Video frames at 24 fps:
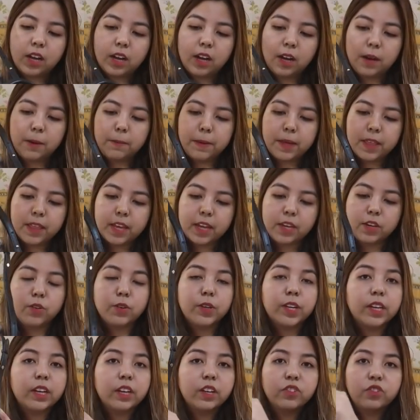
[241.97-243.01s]
Um, and then,
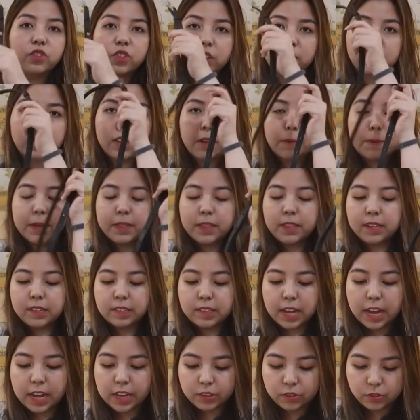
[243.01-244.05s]
you can adjust naman the
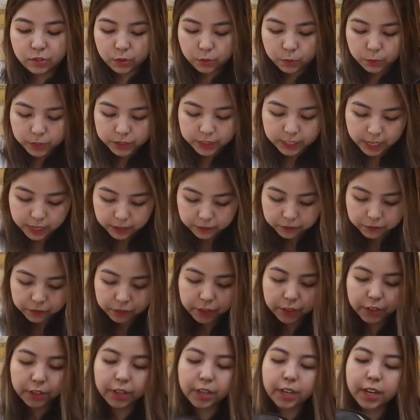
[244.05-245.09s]
sides or
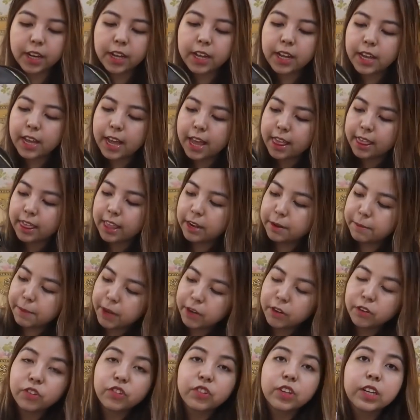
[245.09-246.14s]
whatever. And then,
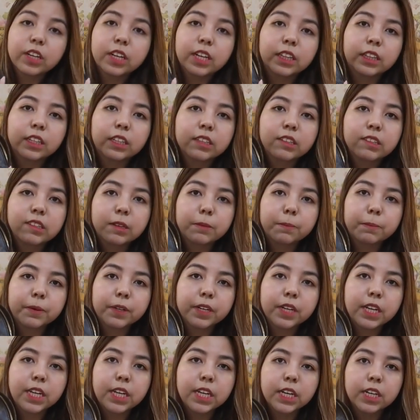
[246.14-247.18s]
meron siyang little
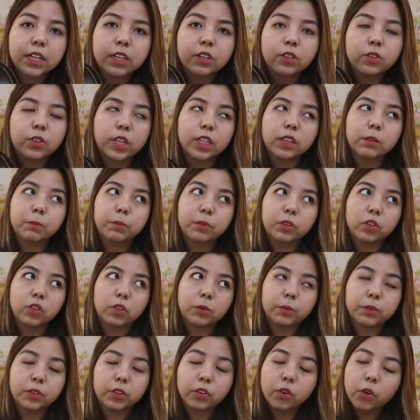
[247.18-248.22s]
zipper here. You can put
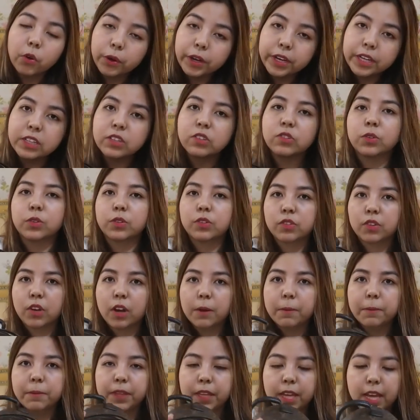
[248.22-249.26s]
your coins or
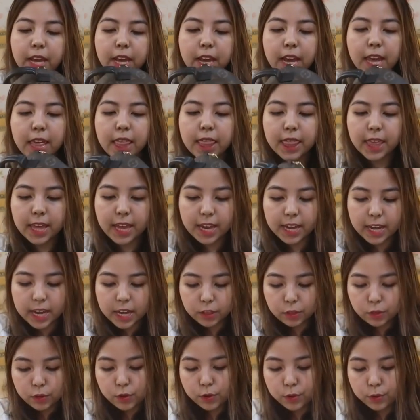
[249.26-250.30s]
something. And then,
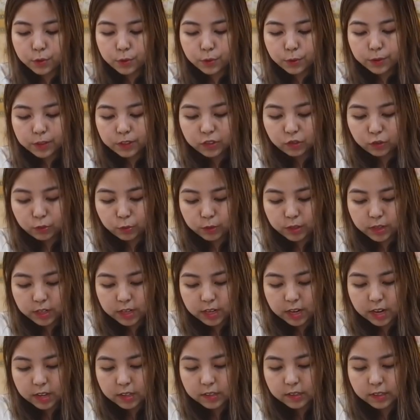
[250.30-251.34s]
ito yung itsura
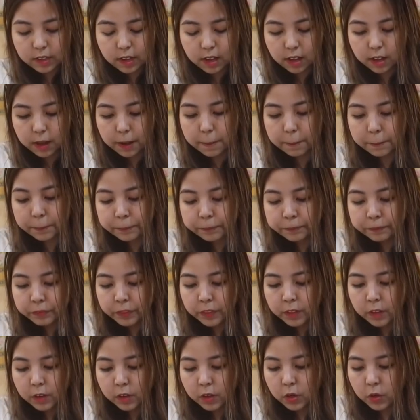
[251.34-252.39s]
niya sa
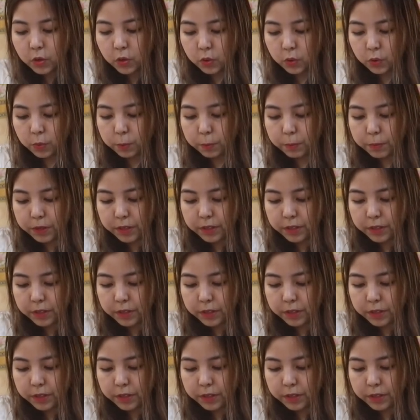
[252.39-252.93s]
loob.